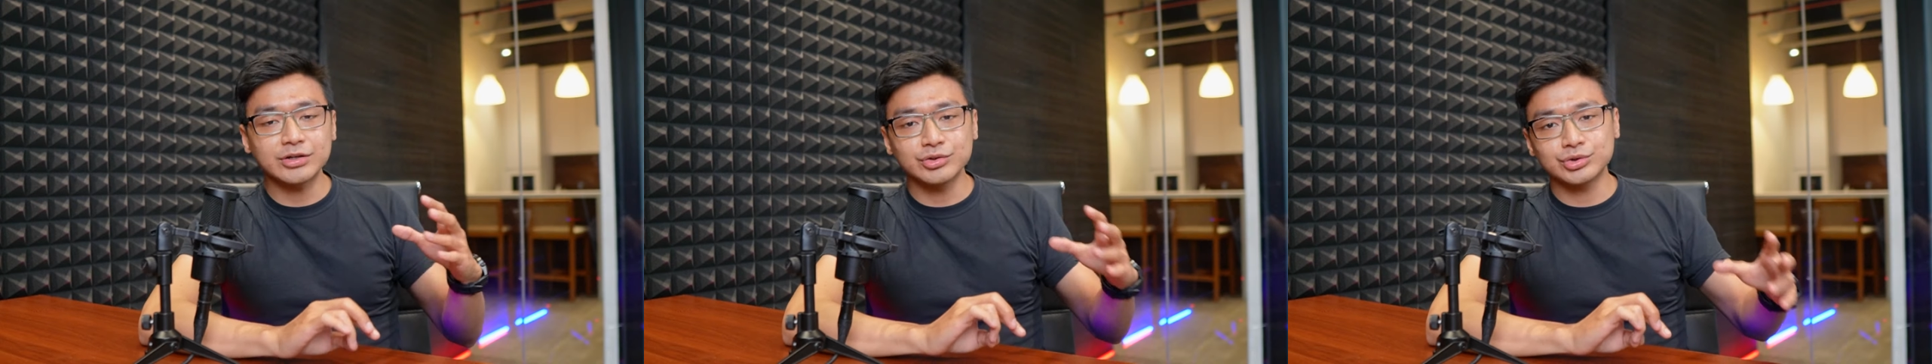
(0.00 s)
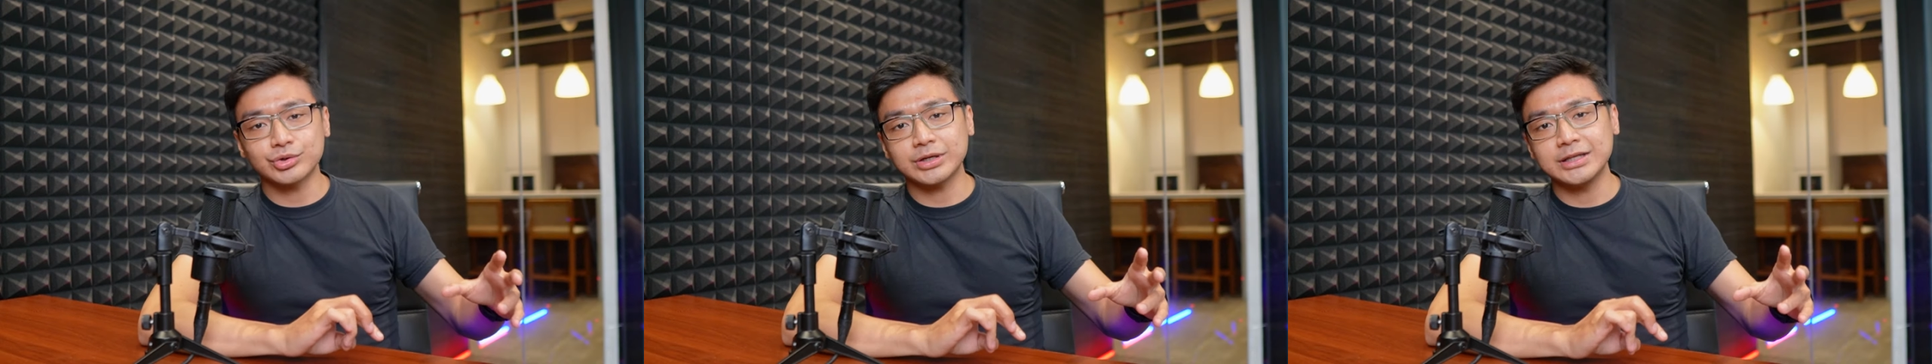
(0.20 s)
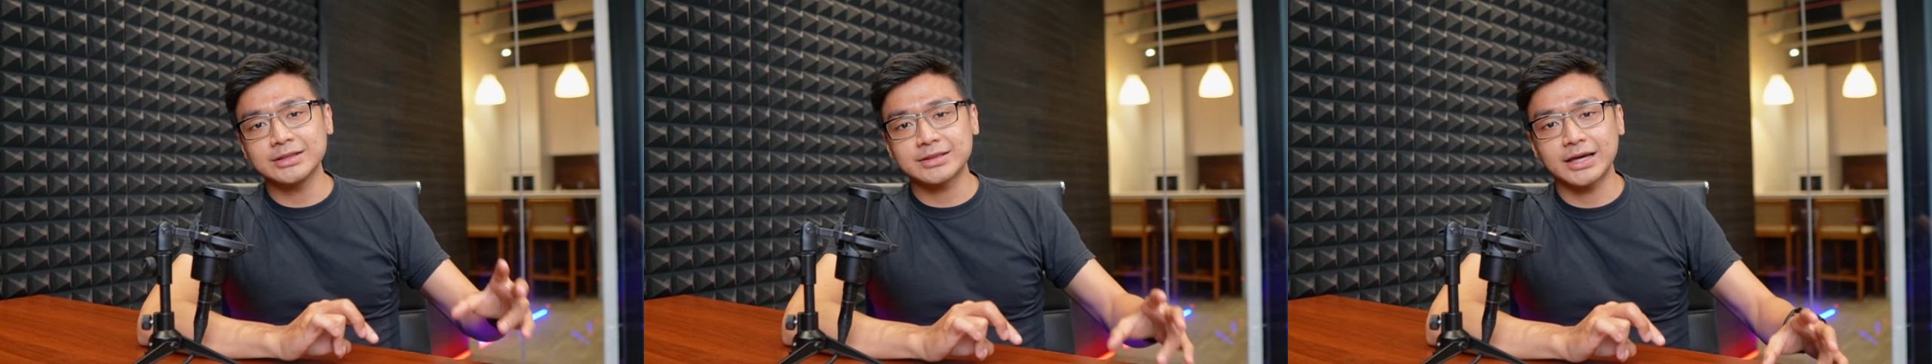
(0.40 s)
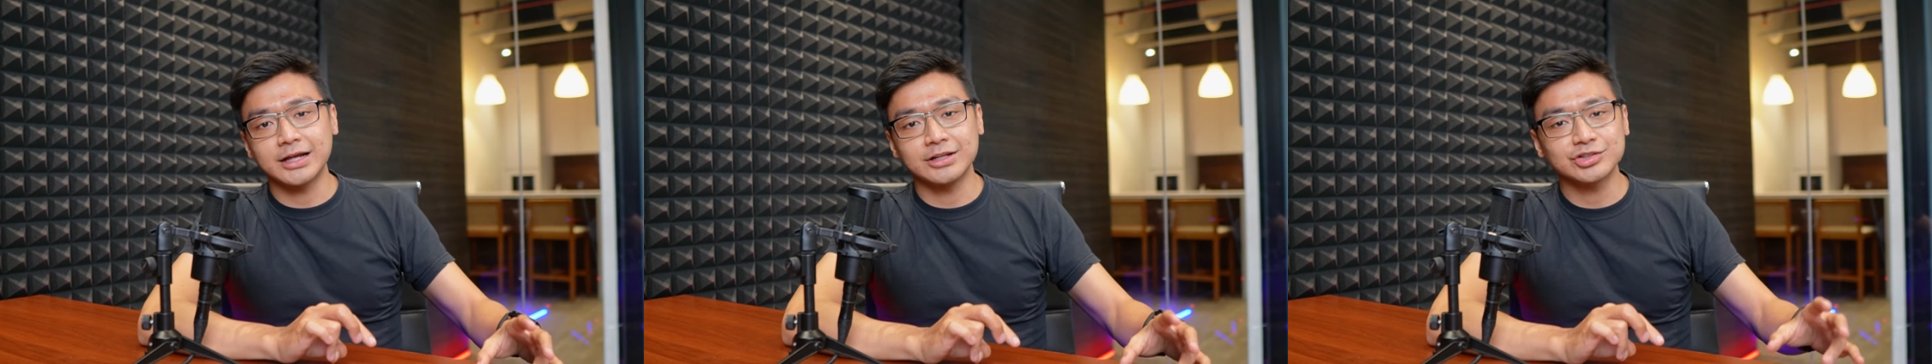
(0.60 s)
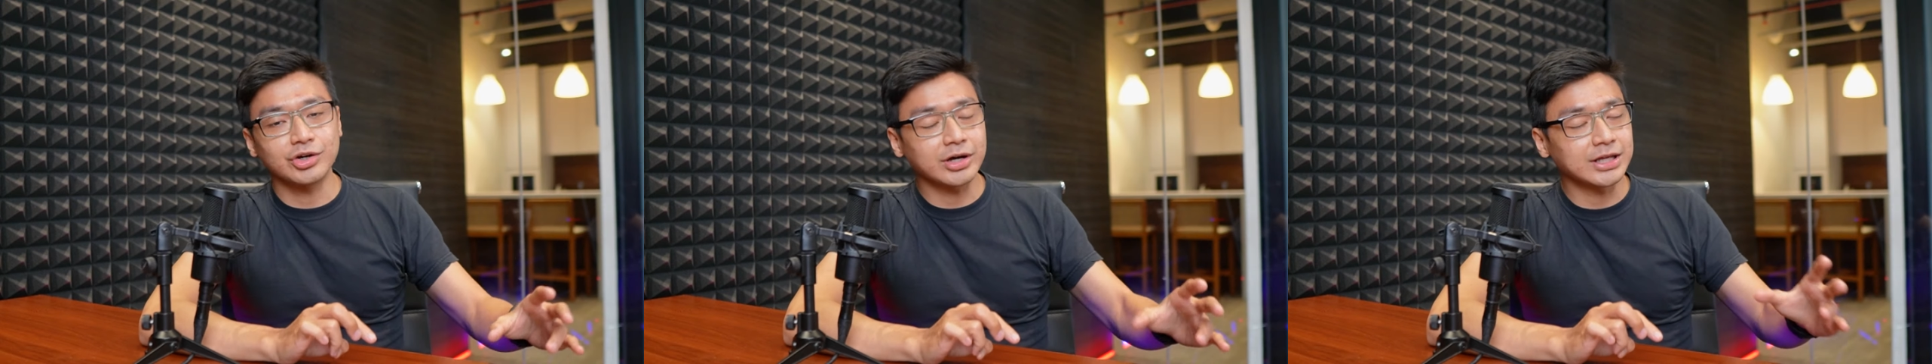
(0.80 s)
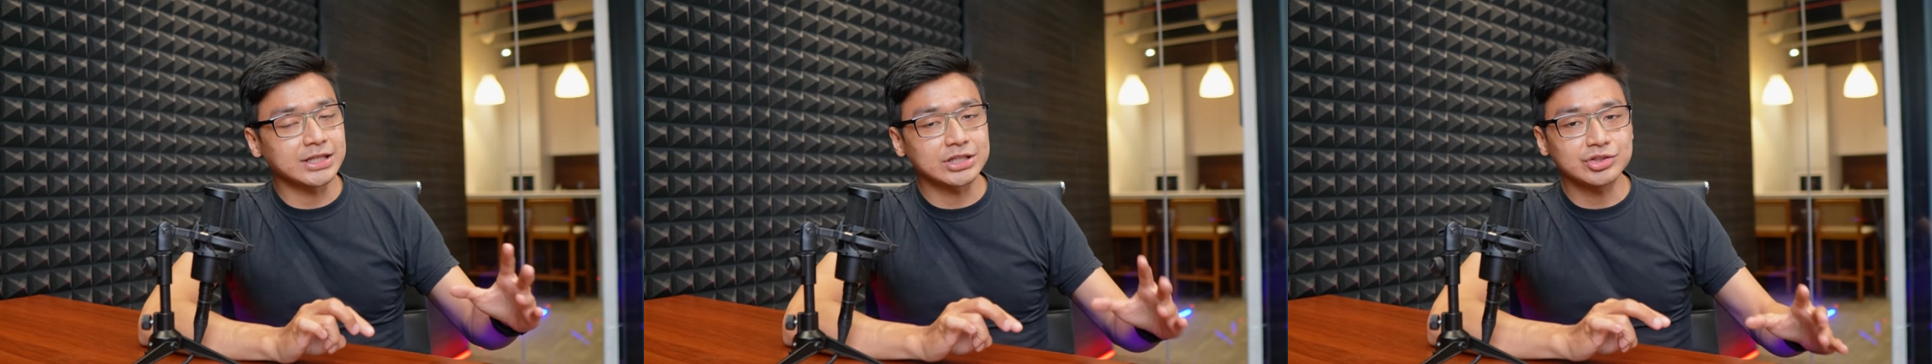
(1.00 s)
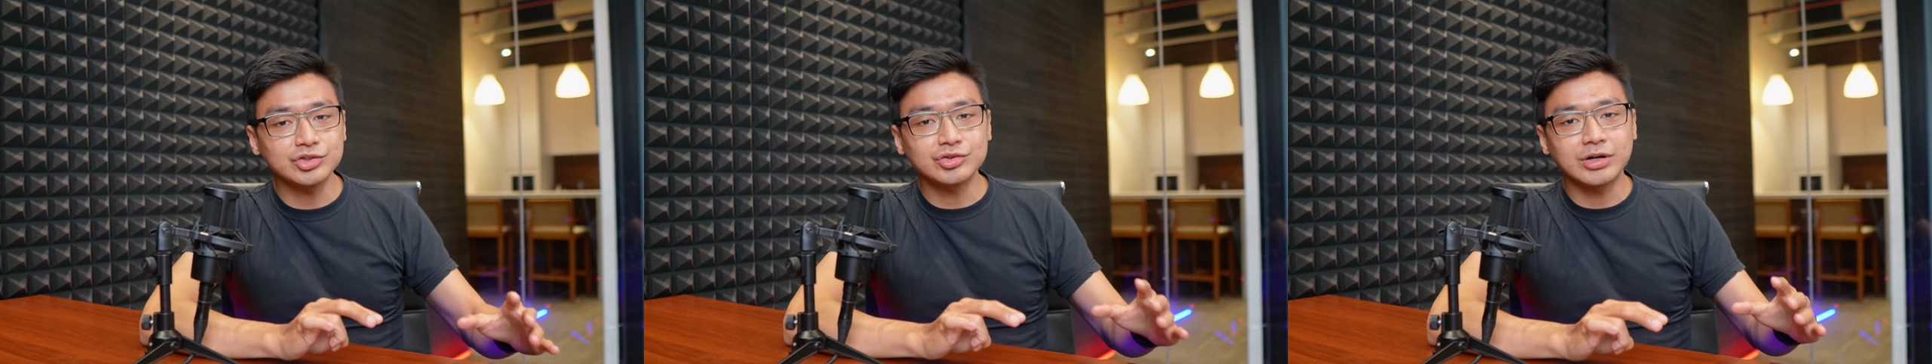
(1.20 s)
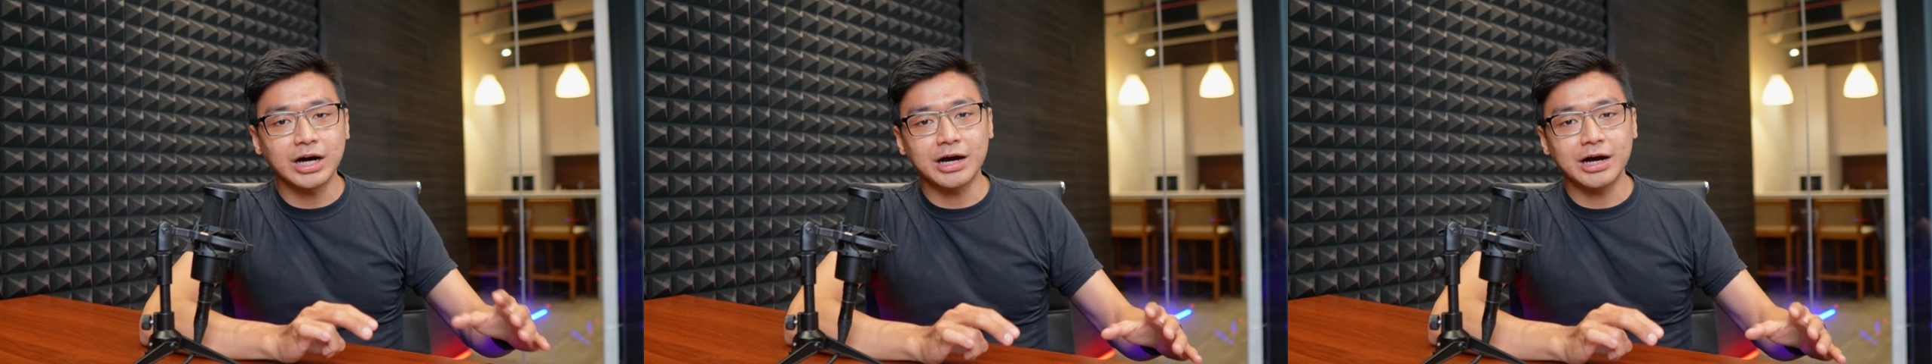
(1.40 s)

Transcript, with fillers: untuk Intel soketnya itu juga